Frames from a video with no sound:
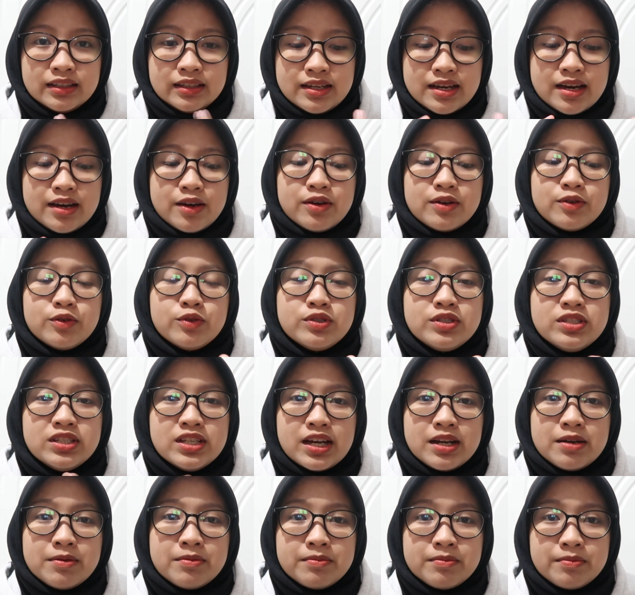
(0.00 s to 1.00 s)
yang
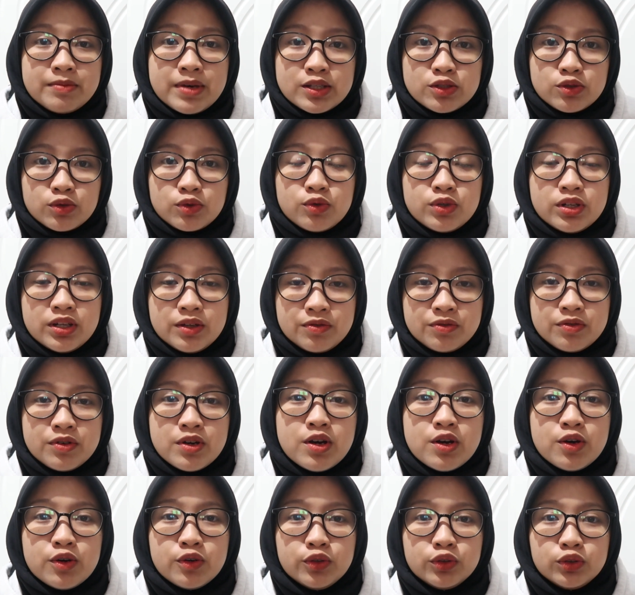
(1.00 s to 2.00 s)
ujian masuk UNIF
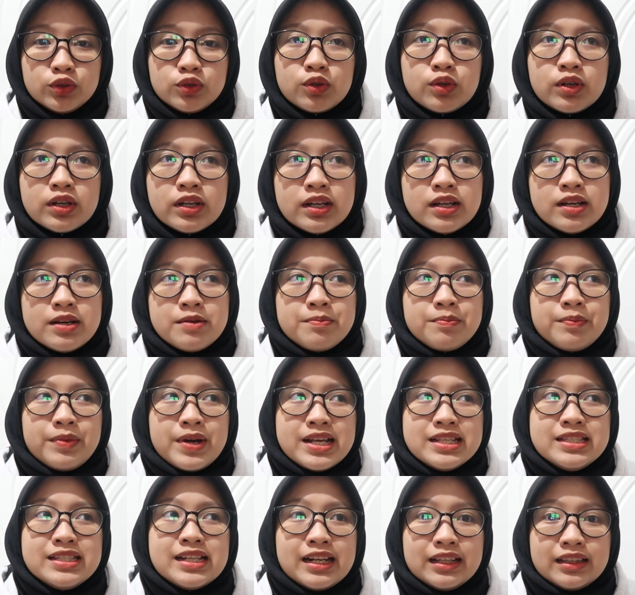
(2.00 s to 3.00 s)
untuk
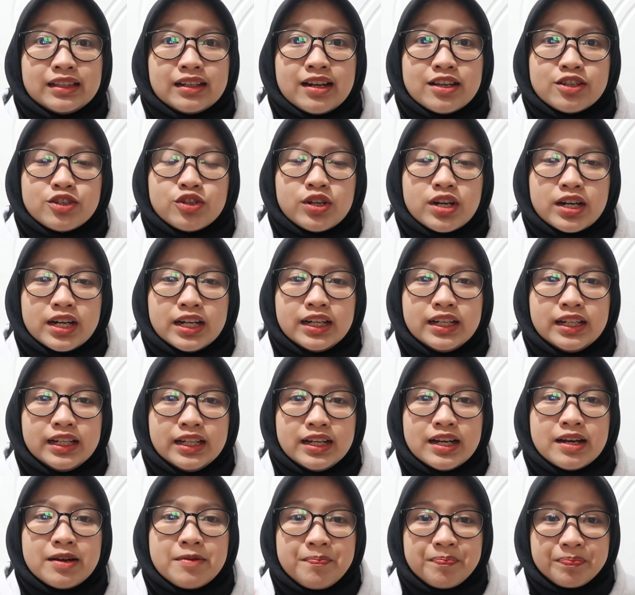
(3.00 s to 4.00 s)
pelajar internasional
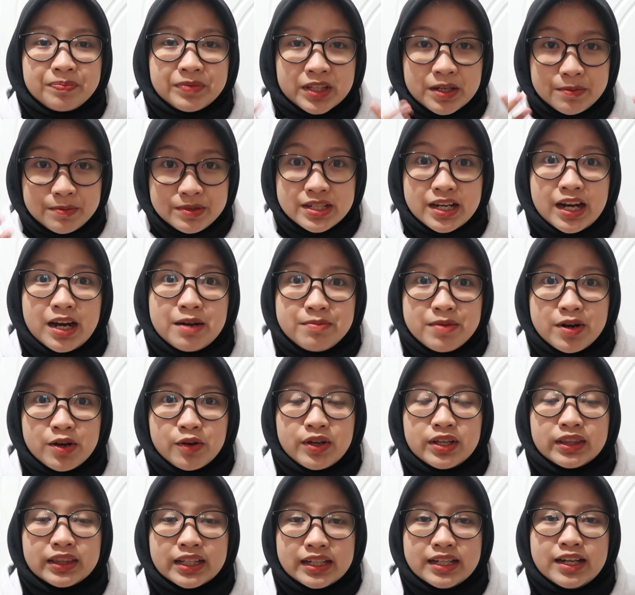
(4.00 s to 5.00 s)
ini yang kebijakan
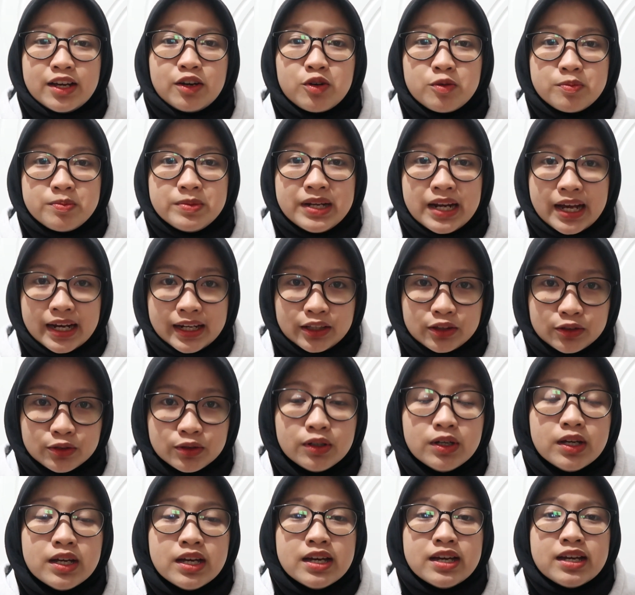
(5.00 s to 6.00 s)
baru yang tadi aku bilang
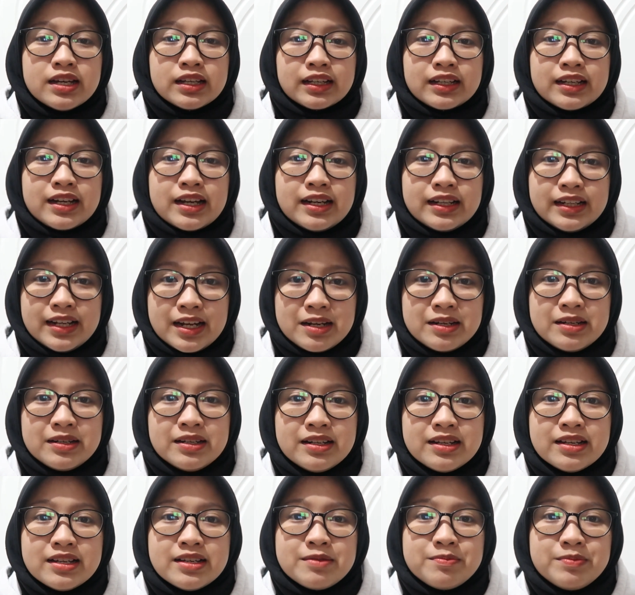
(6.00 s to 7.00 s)
itu,
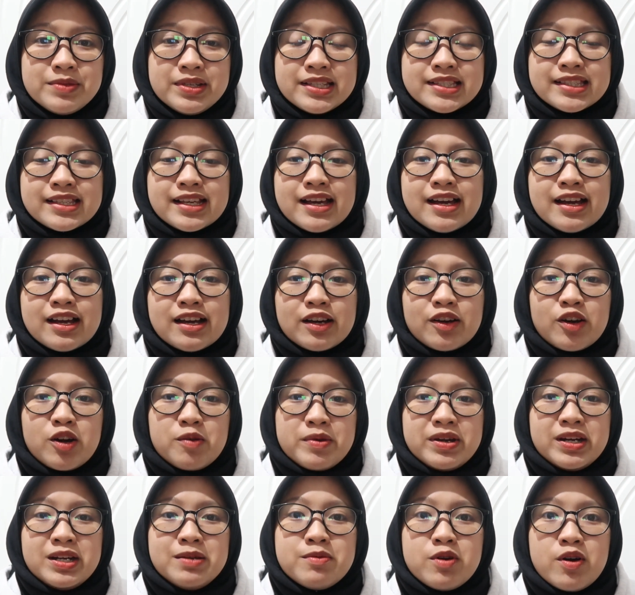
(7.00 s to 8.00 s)
kalian bisa
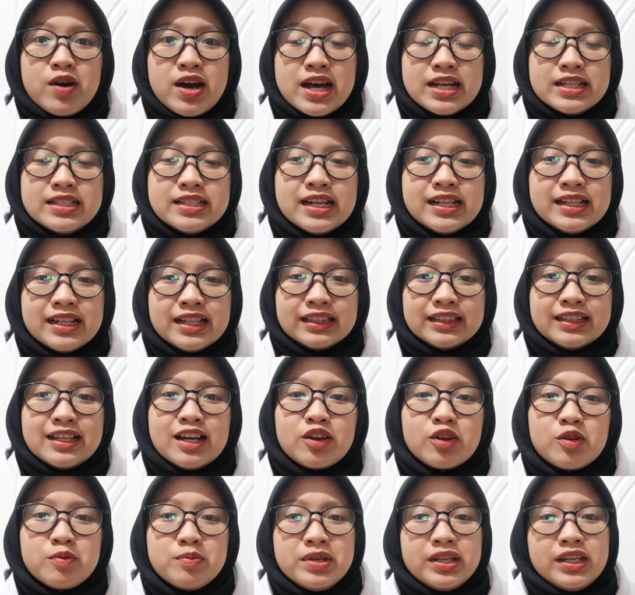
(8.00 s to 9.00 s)
komen di bawah aja nanti
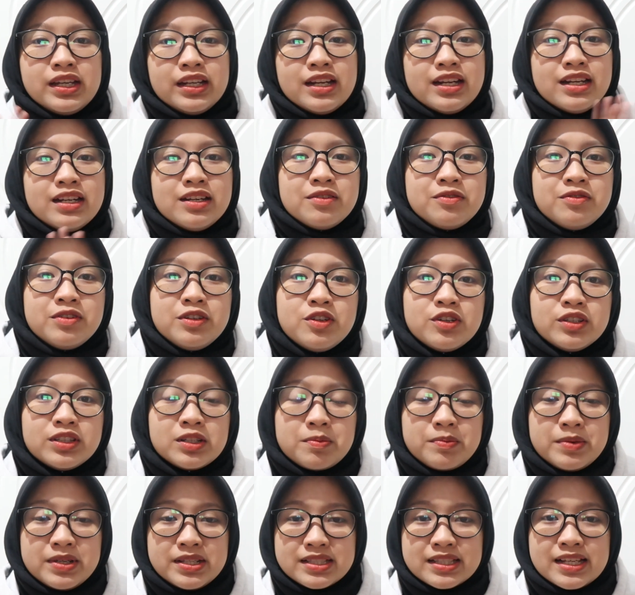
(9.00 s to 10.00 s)
aku bikinin di video
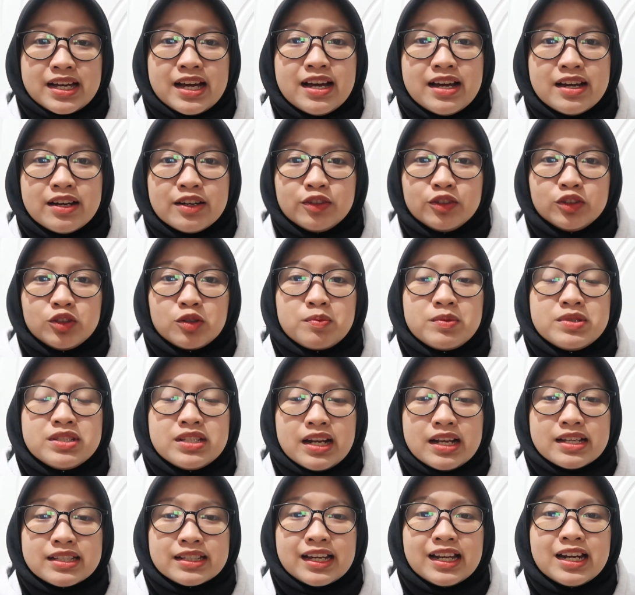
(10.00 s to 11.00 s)
terpisah untuk
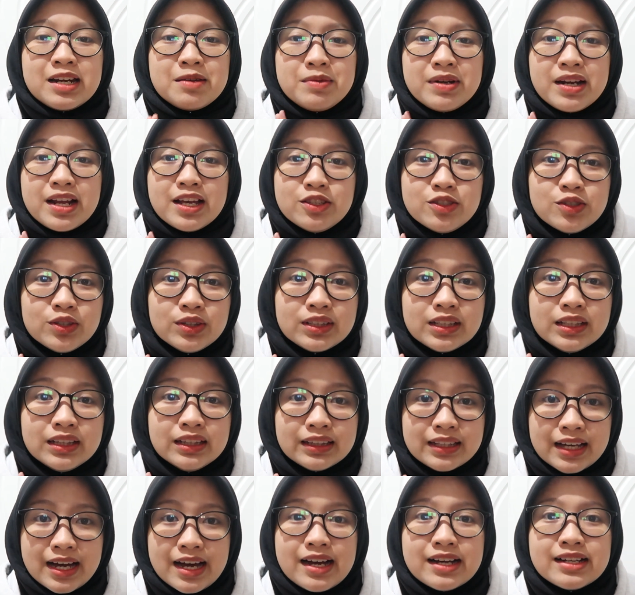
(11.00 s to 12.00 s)
menjelaskan lebih lanjut
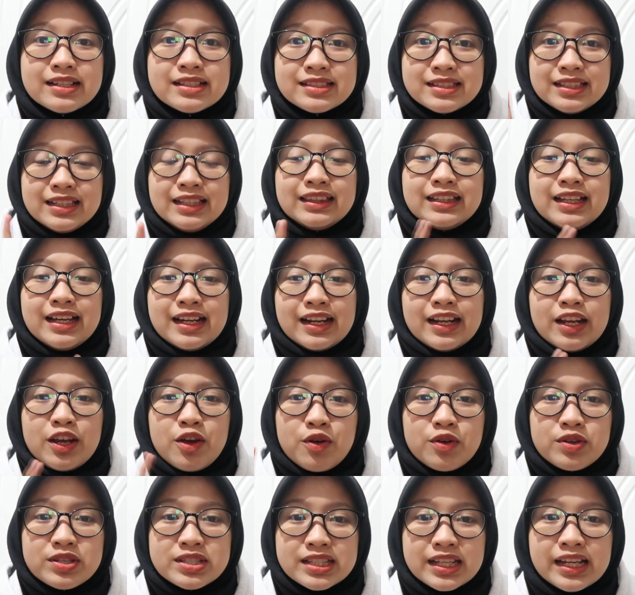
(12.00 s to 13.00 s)
tentang si
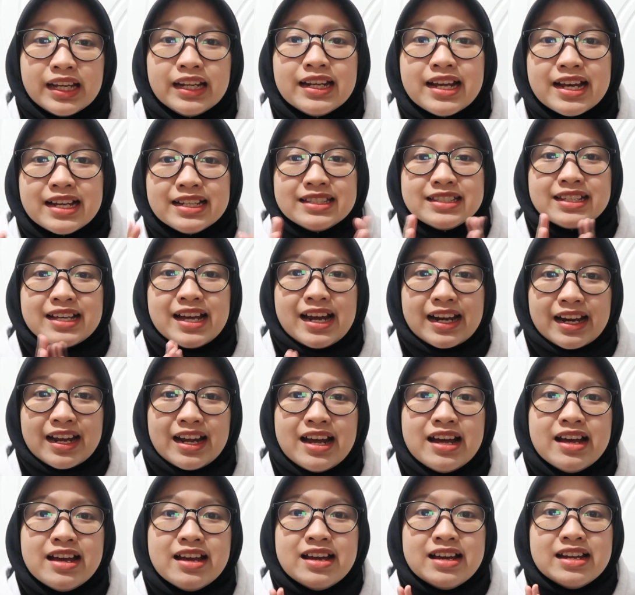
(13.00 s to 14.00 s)
TRYOC dan
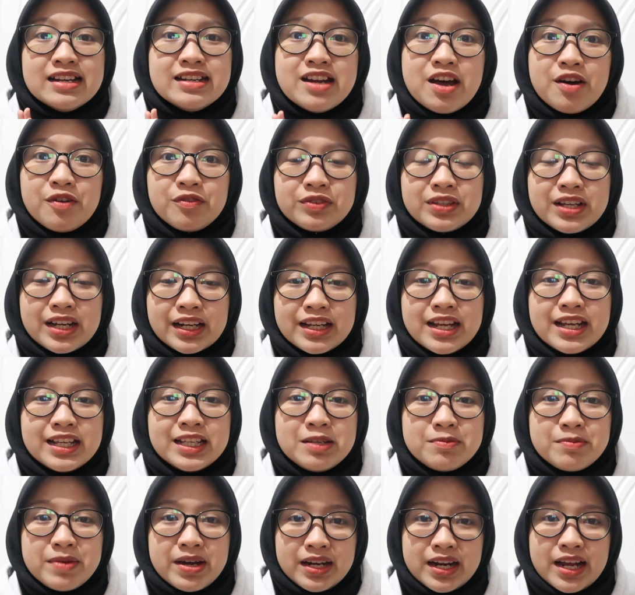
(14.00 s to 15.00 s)
cara daftarnya
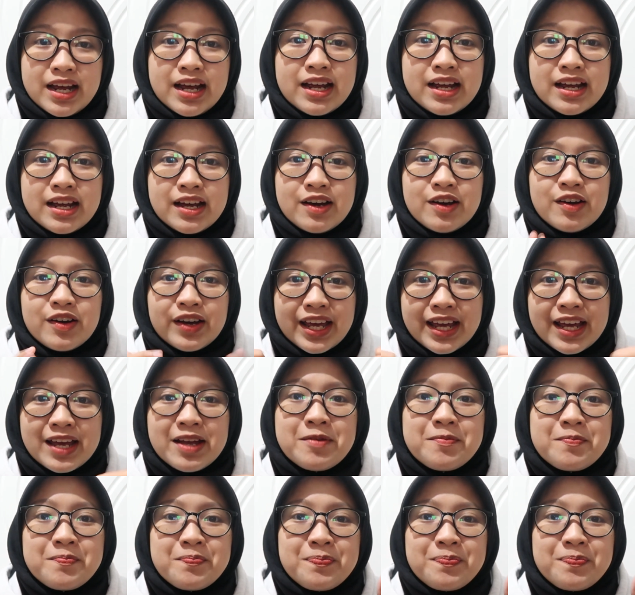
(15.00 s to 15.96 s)
gimana. Oke? Okay?